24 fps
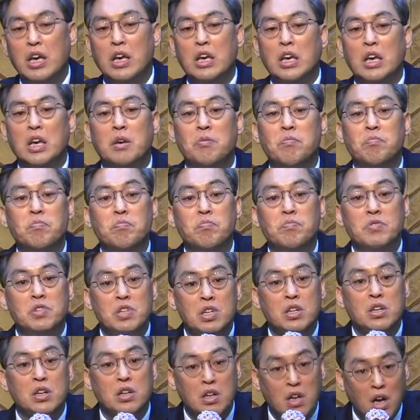
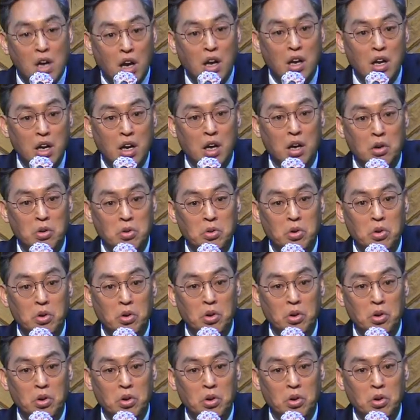임직하게 하고